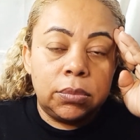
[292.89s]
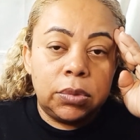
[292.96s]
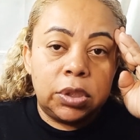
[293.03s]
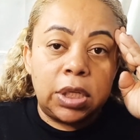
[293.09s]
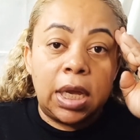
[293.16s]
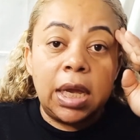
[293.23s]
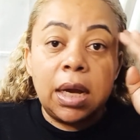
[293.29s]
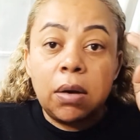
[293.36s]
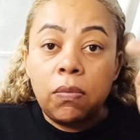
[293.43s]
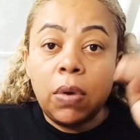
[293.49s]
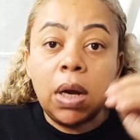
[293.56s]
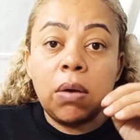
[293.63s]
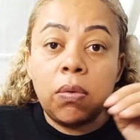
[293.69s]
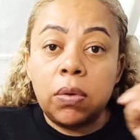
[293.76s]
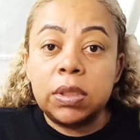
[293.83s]
já é
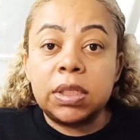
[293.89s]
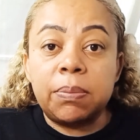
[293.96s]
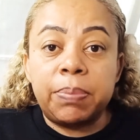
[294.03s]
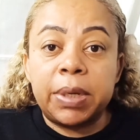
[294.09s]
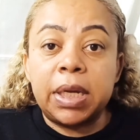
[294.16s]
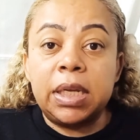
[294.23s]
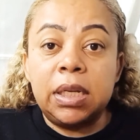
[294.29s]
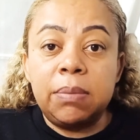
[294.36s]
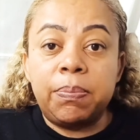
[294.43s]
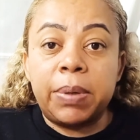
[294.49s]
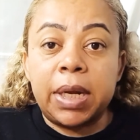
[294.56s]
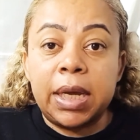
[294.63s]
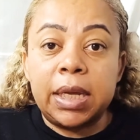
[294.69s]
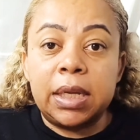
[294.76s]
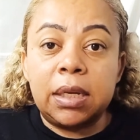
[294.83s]
alguma coisa para ele e
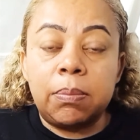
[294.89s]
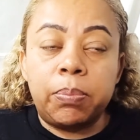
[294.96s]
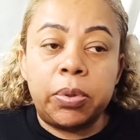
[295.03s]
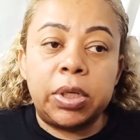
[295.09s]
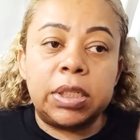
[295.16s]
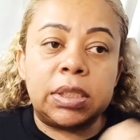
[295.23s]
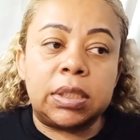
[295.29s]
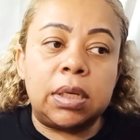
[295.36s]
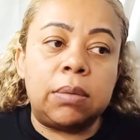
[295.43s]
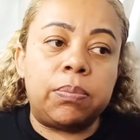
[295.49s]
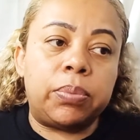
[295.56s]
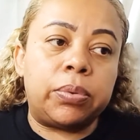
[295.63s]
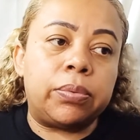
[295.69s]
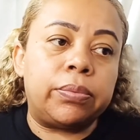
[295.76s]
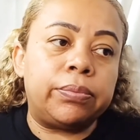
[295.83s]
para ela. Por
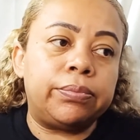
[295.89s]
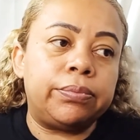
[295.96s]
exemplo,